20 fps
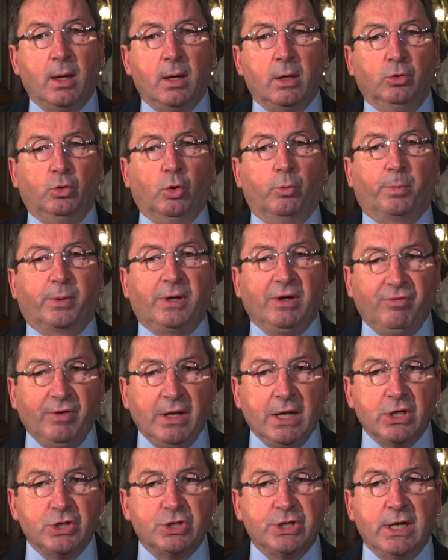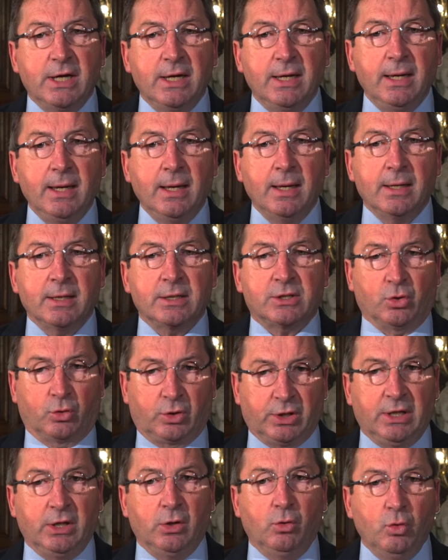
de privilégier ce qui